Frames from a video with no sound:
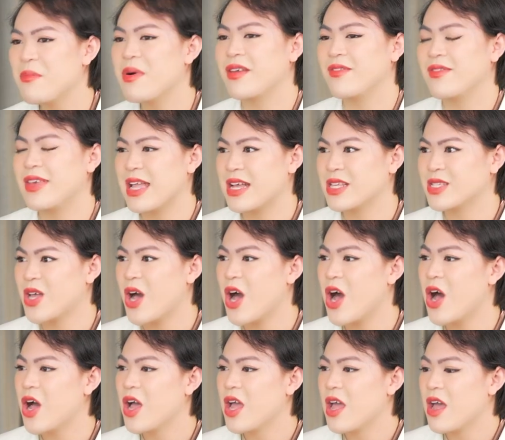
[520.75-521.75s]
bởi vì là
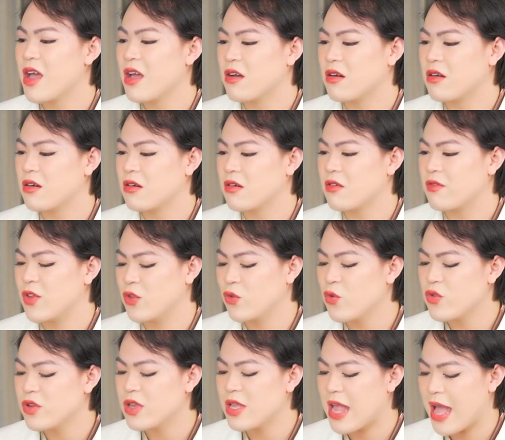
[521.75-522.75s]
do uh, ví dụ
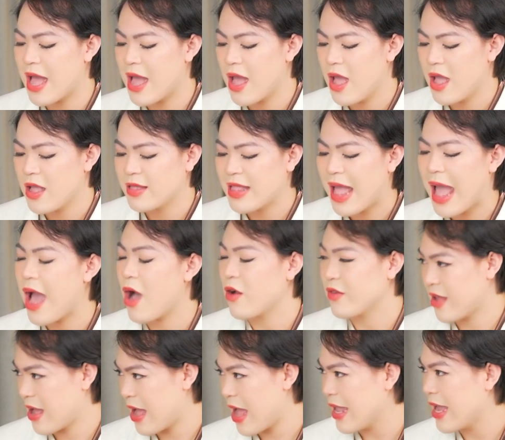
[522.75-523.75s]
như là Thảo
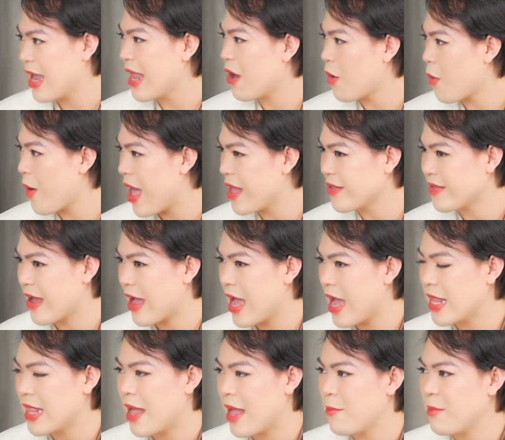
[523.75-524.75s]
chẳng hạn hay là Hoàn chẳng
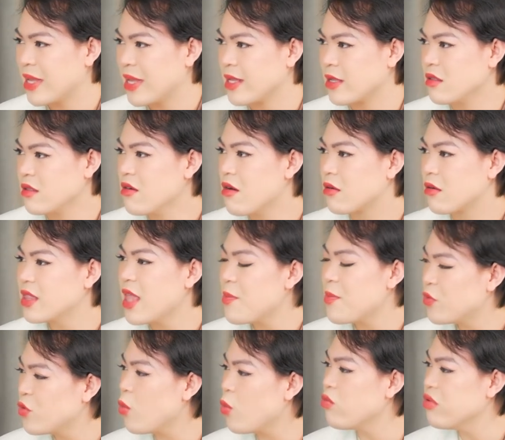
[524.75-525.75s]
hạn là mình được tiếp
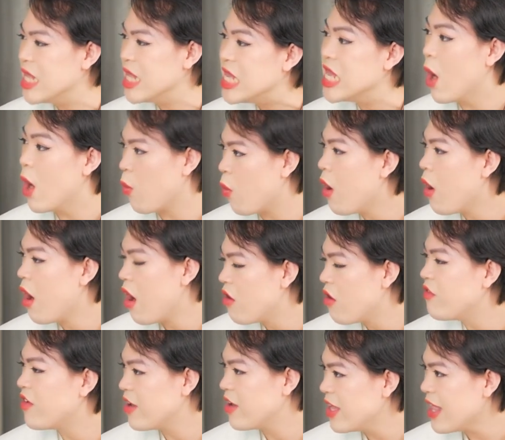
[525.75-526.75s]
xúc nhiều
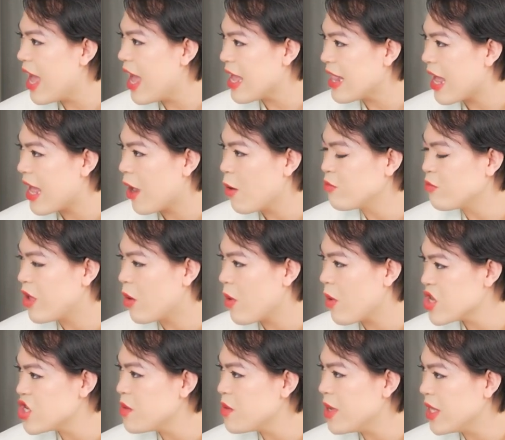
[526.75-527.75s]
với lại là cộng đồng
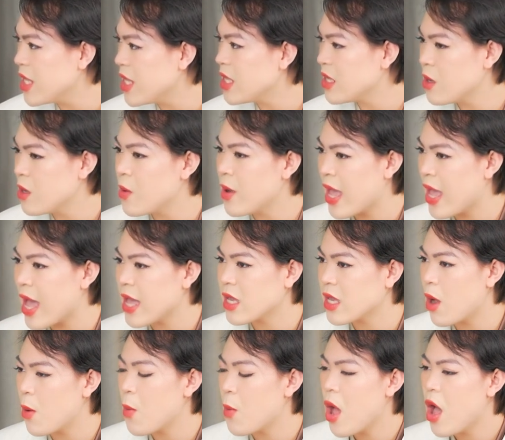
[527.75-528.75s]
LGBTQAI e
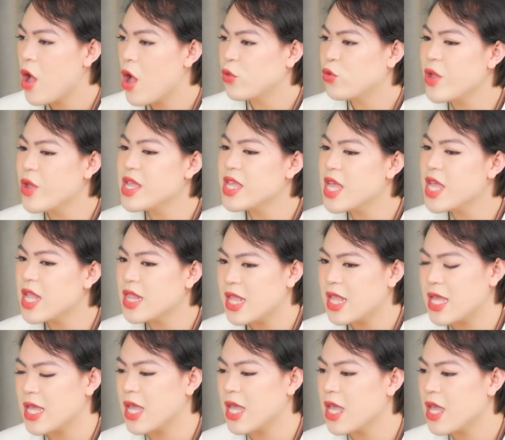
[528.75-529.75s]
cộng. Tuy nhiên
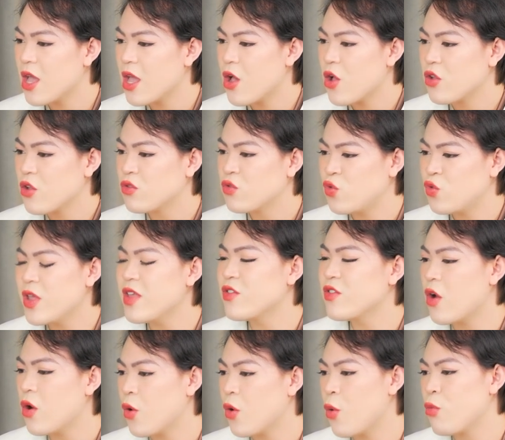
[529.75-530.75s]
thì suy
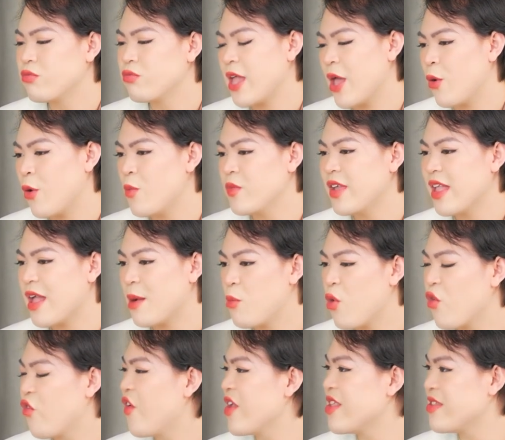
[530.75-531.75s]
cho cùng đấy cũng chỉ là
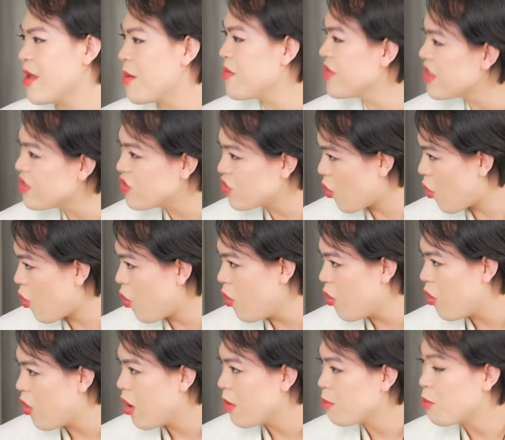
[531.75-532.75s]
một phần trăm dân số
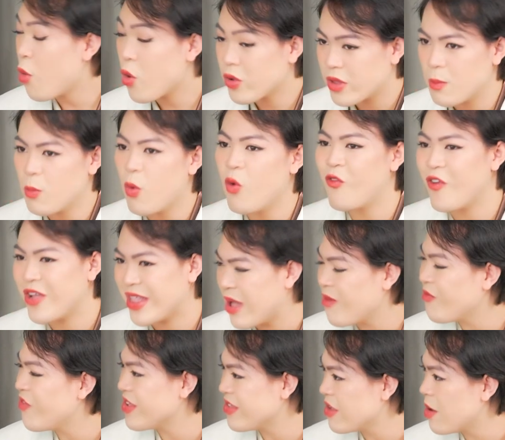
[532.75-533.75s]
1 đến
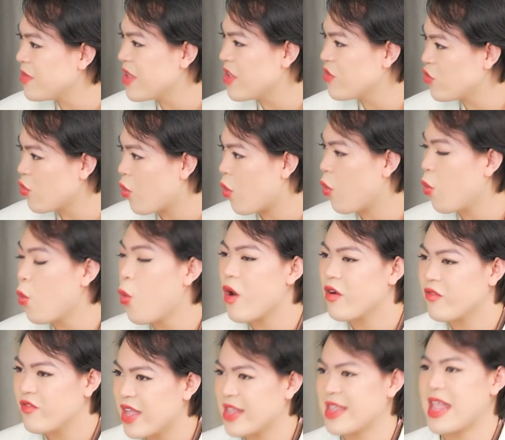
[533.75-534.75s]
1,5% dân số
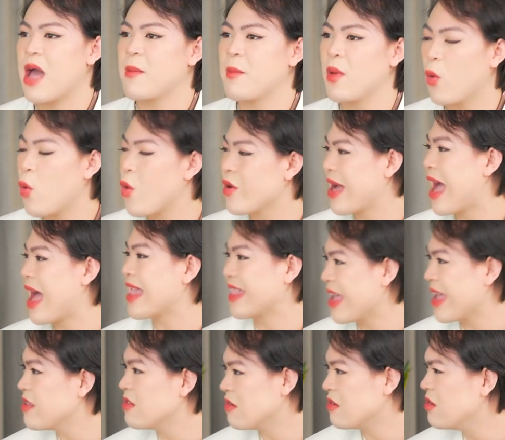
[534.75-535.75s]
của Việt Nam hay của cả
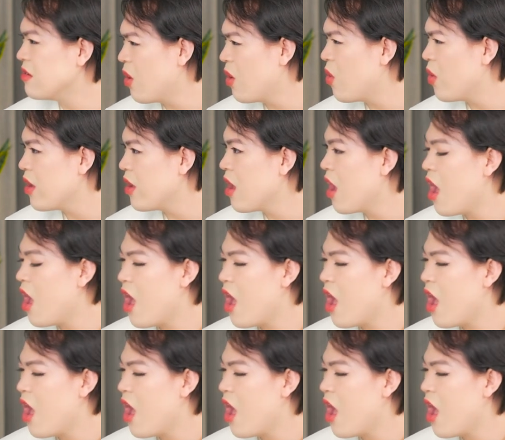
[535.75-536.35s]
thế giới thôi